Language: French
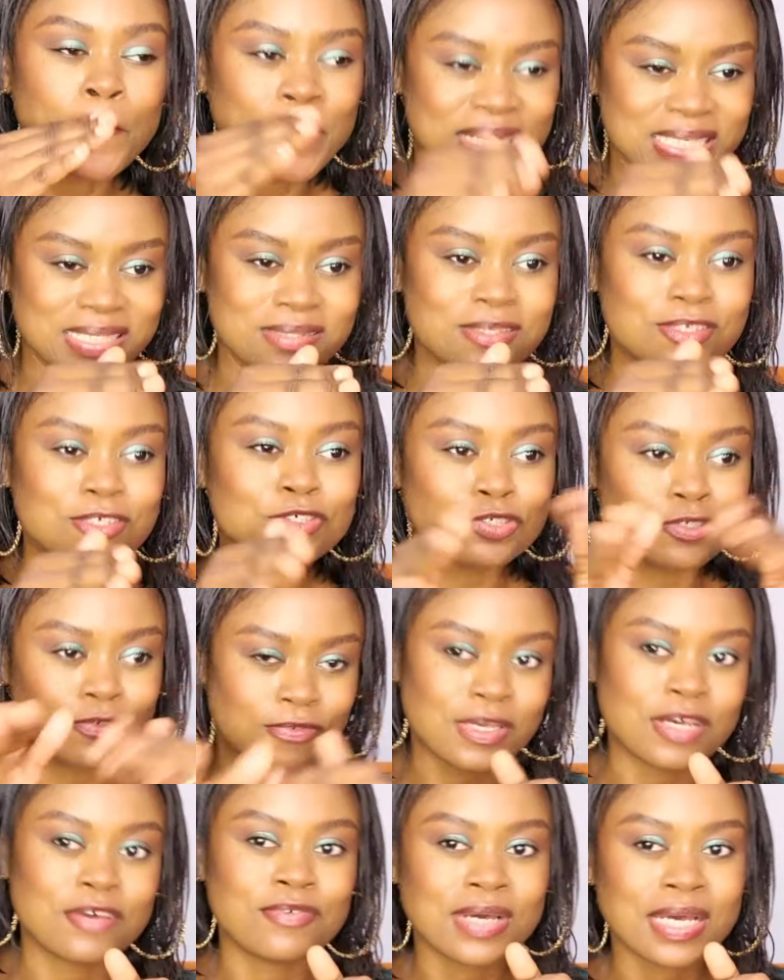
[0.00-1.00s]
parce que je
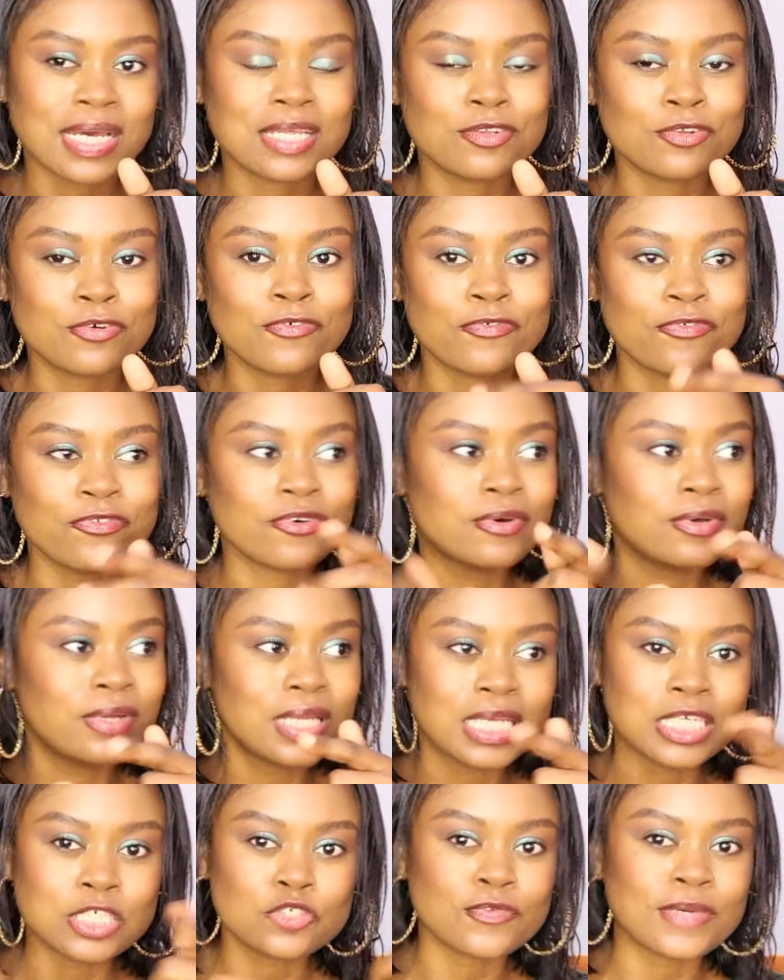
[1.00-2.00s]
vais avoir un enfant
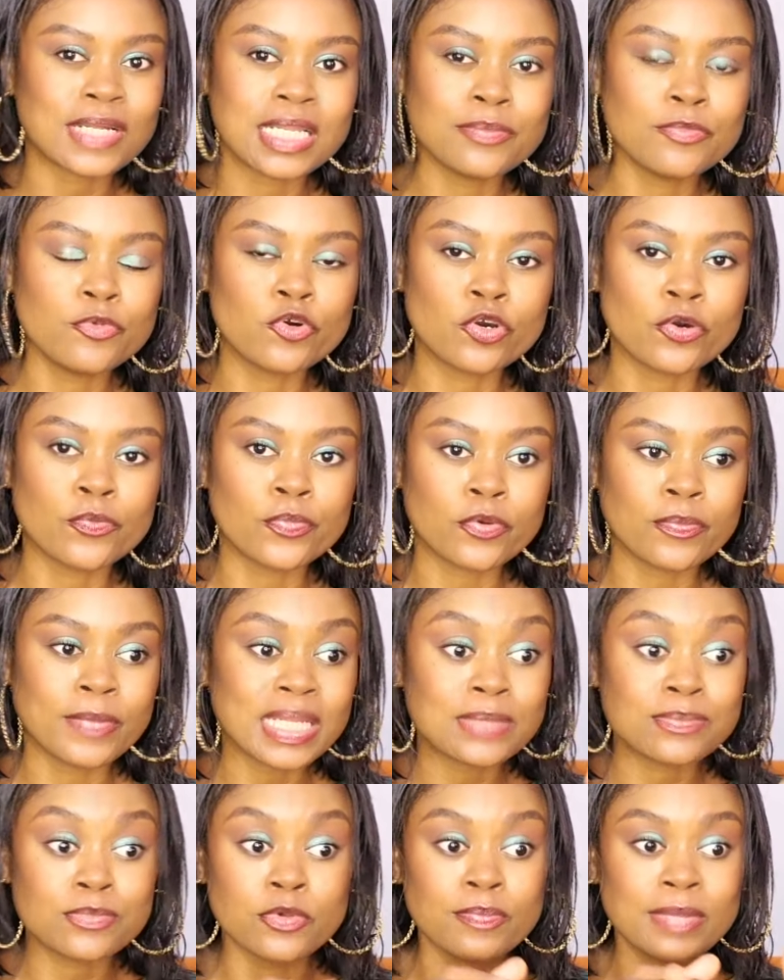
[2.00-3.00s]
et je vais aller me
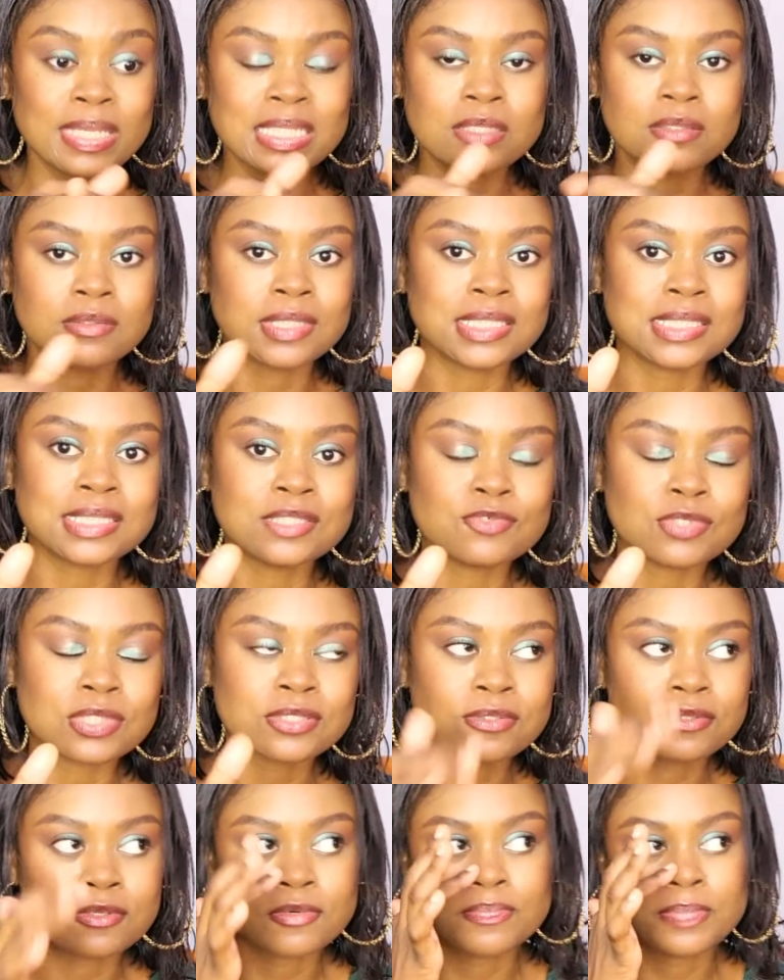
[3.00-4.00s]
compromettre, me mettre dans des
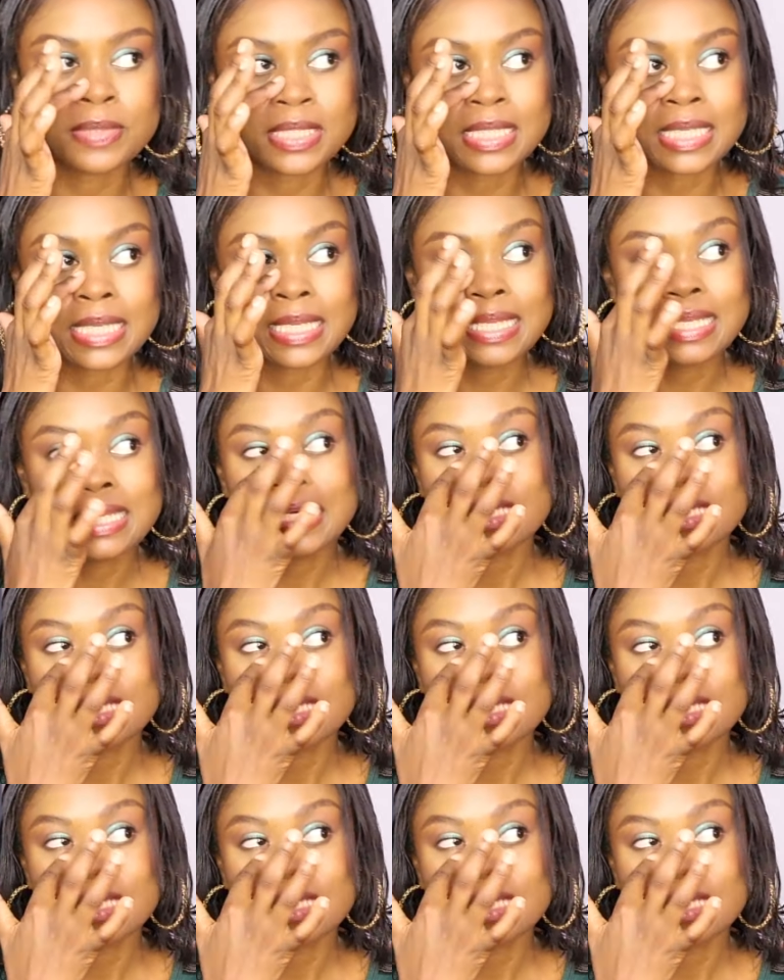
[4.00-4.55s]
situations compliquées.